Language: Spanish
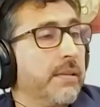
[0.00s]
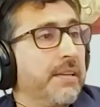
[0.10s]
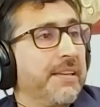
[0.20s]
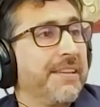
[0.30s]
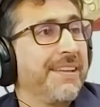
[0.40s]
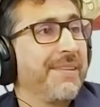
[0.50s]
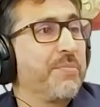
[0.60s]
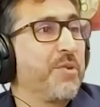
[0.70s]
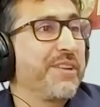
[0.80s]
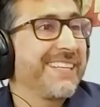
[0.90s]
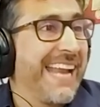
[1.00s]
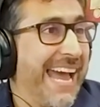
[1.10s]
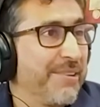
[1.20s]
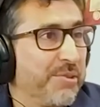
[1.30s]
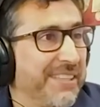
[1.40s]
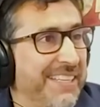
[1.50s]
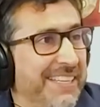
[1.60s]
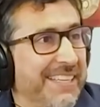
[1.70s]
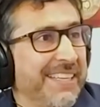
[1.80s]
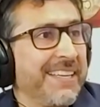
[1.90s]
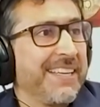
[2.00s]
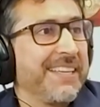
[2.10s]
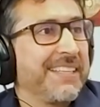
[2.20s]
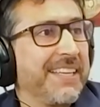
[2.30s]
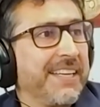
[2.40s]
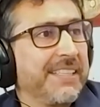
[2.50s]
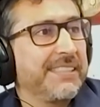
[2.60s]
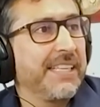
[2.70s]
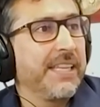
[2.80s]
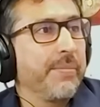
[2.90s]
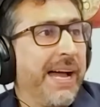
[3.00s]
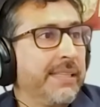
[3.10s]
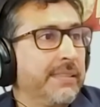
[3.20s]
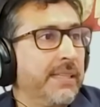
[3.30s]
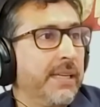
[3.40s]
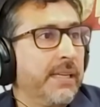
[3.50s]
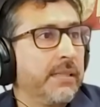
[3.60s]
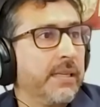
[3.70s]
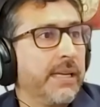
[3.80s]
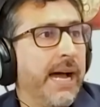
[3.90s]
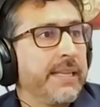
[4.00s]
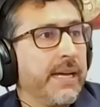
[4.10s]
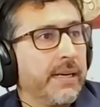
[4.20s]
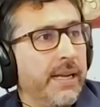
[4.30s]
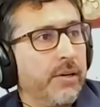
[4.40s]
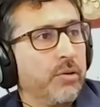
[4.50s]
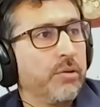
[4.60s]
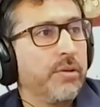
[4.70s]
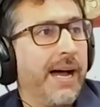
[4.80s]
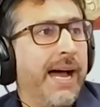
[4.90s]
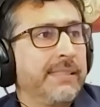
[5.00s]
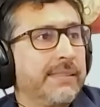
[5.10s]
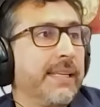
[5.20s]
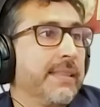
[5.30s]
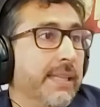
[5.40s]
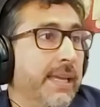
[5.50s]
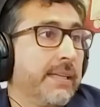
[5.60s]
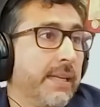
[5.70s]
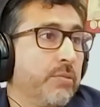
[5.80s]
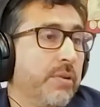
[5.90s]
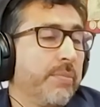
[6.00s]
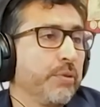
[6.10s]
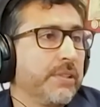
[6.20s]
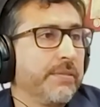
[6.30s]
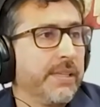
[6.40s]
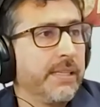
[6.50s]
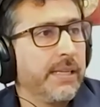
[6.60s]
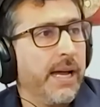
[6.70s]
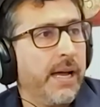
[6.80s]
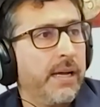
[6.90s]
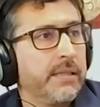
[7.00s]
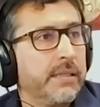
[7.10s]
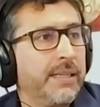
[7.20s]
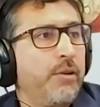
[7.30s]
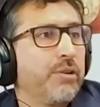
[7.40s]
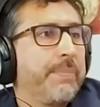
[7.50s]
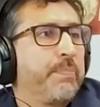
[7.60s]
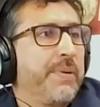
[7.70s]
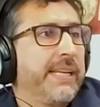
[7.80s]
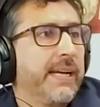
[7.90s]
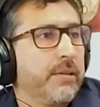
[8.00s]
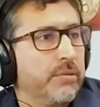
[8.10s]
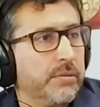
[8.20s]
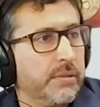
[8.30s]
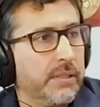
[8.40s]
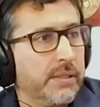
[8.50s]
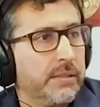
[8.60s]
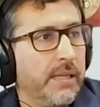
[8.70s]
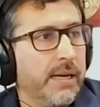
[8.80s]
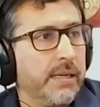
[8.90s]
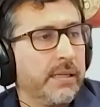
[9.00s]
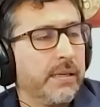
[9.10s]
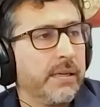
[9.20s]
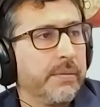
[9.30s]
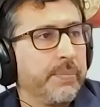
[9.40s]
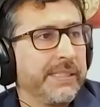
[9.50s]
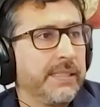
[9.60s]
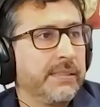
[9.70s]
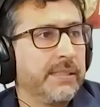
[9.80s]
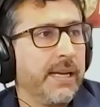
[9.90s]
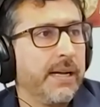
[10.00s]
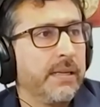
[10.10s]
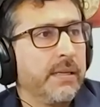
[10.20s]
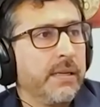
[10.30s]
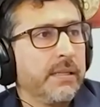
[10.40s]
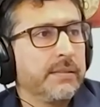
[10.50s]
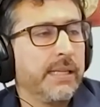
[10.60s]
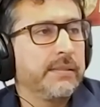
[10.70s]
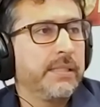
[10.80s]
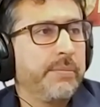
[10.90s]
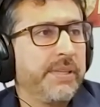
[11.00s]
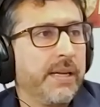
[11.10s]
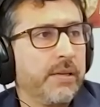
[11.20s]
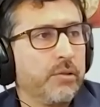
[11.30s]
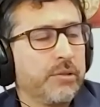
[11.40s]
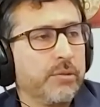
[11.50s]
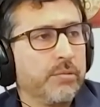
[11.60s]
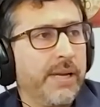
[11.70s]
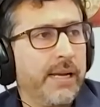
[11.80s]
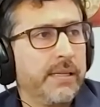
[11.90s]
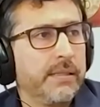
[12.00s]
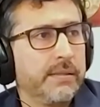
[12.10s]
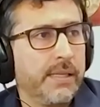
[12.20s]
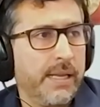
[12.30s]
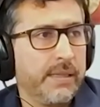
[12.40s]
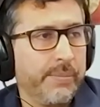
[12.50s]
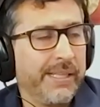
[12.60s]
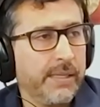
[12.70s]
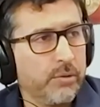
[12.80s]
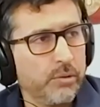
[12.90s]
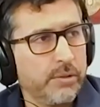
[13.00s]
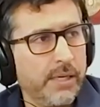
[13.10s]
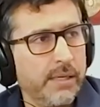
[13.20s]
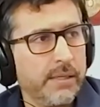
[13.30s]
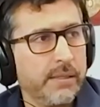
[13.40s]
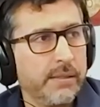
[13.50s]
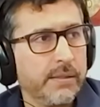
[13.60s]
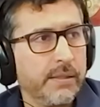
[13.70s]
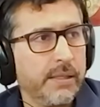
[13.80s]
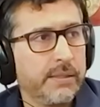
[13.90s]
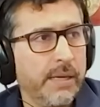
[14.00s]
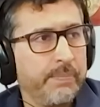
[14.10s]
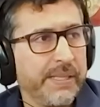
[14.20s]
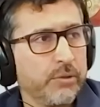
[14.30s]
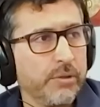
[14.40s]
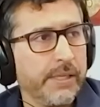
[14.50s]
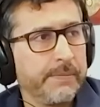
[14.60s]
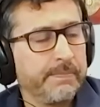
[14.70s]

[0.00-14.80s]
Eh, ¿Es muy raro que, se demande? Eh, ¿Hay arreglos antes de, que es una posibilidad? Eh, ¿Qué es lo que explica esta presencia tan tímida en los tribunales de las demandas contra estas personas?